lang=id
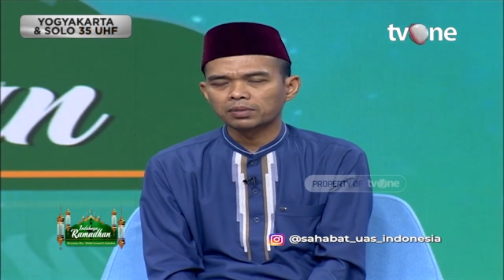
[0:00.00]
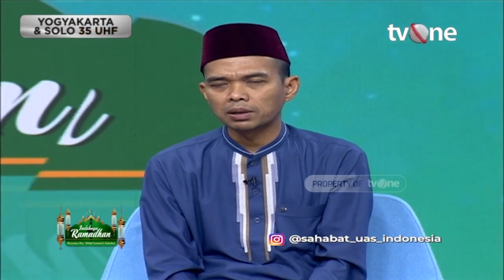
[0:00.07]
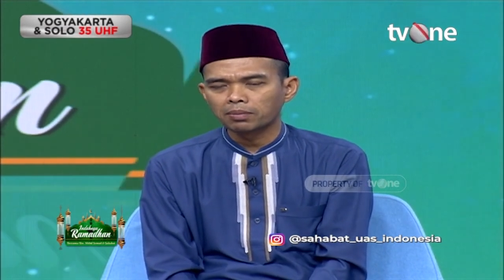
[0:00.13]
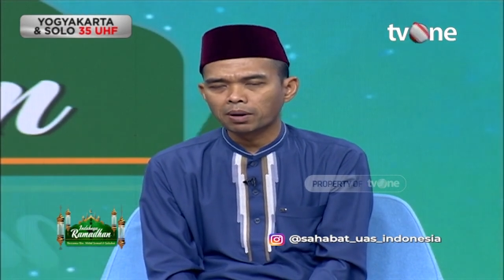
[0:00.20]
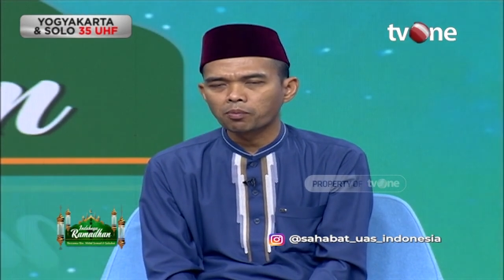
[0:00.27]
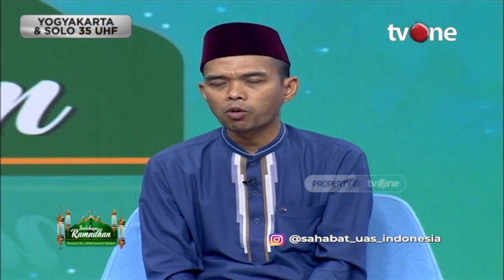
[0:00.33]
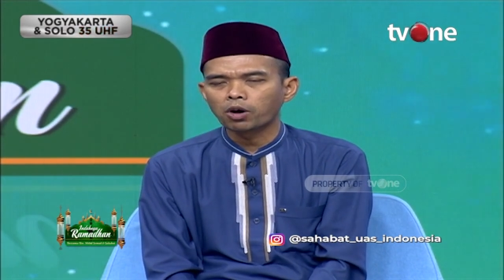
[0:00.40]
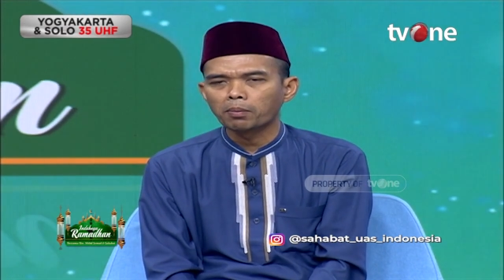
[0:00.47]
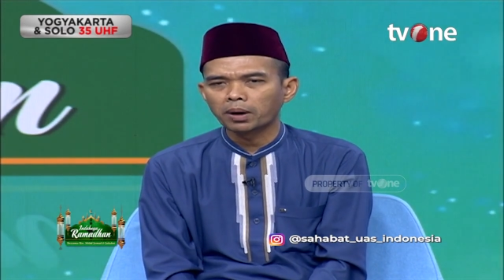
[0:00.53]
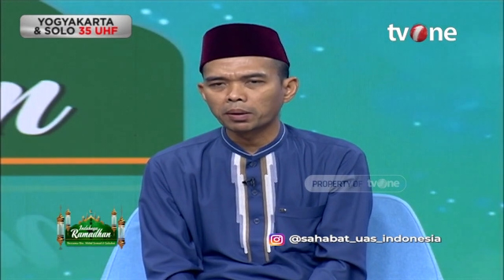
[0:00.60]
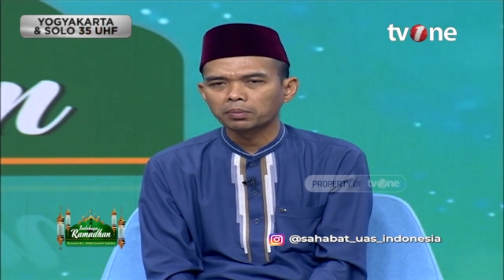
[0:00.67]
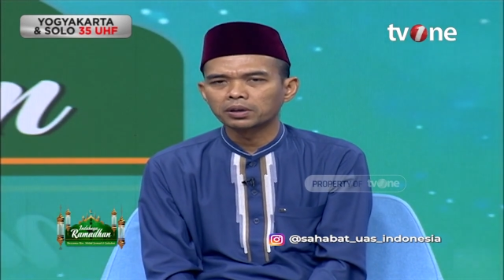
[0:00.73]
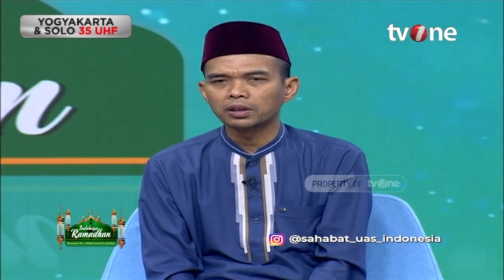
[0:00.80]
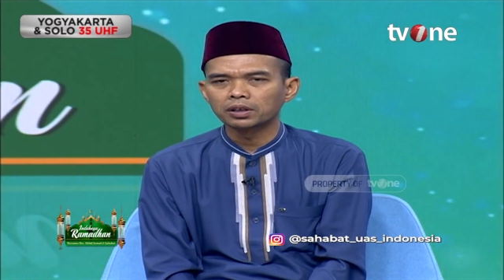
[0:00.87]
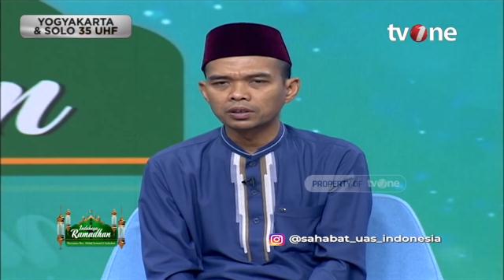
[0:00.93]
Imam
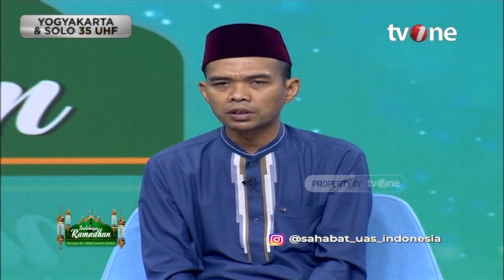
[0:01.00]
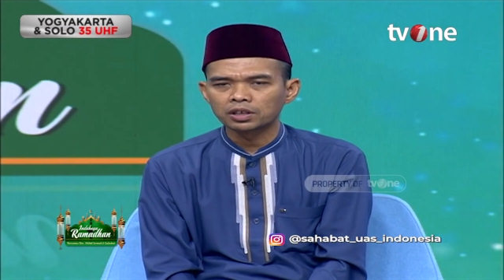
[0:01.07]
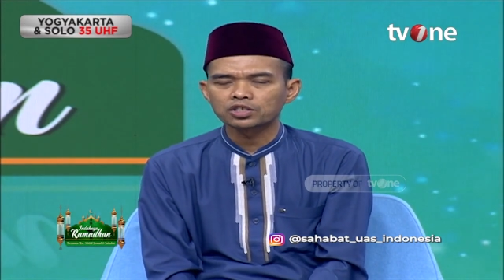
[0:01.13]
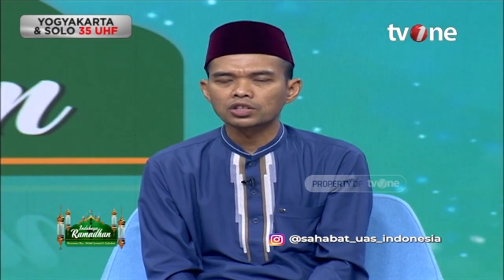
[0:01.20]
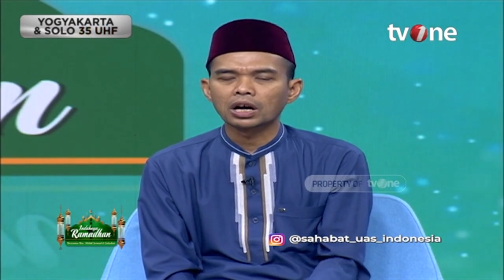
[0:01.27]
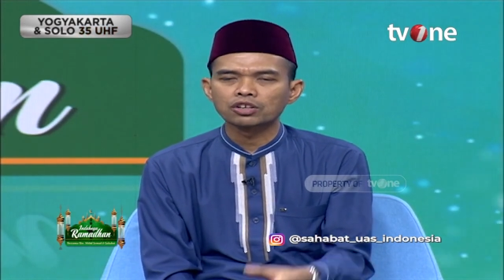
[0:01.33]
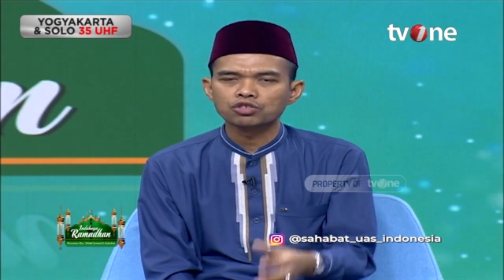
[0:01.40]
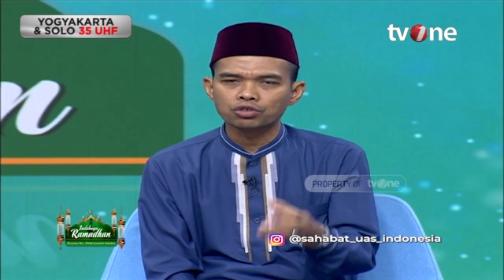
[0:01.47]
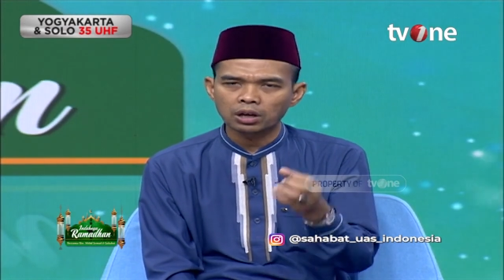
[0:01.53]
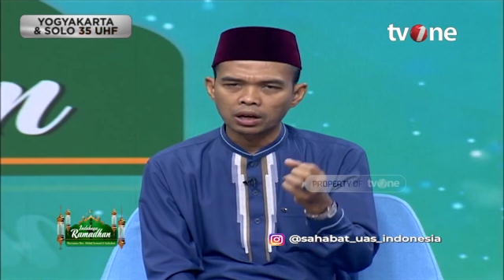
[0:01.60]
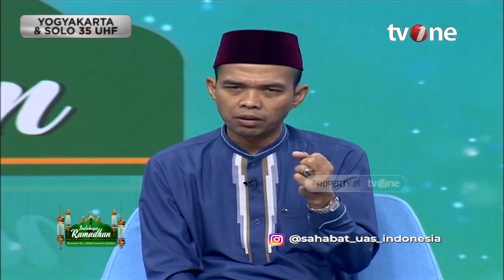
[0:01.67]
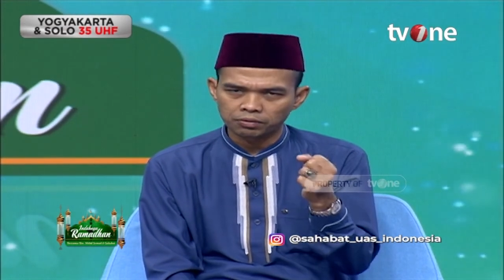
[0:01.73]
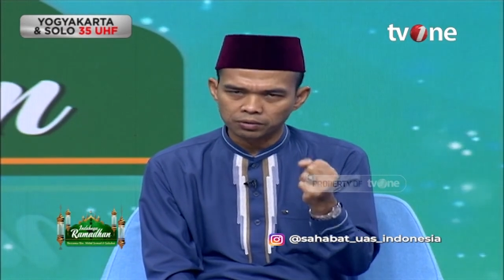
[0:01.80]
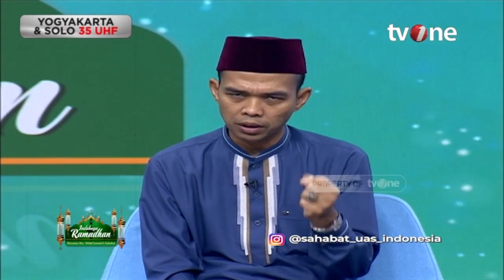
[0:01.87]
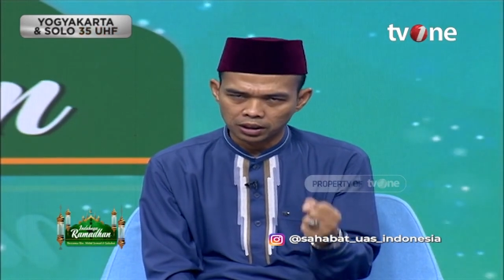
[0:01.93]
Muhammad bin Idris
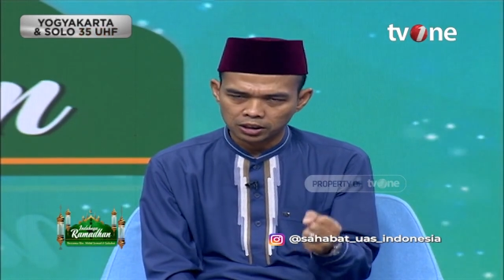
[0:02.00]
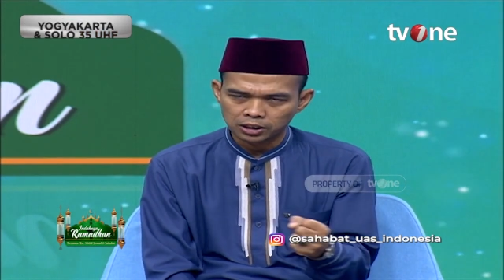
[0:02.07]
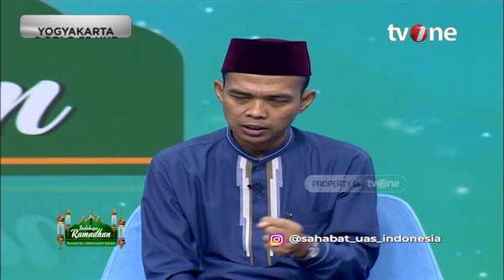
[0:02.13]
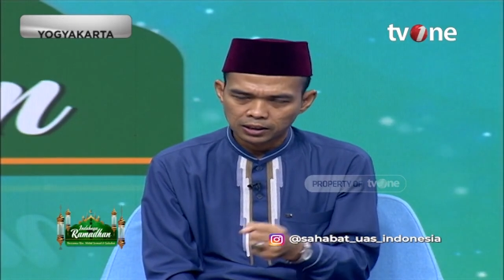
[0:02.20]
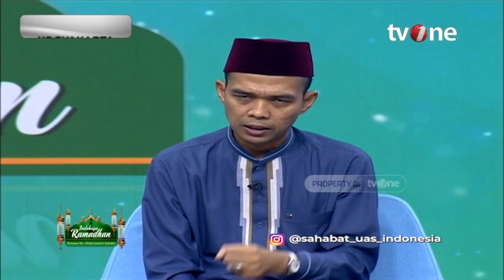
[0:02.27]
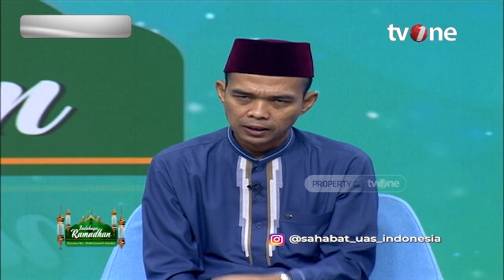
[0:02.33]
Asy-Syafi'i.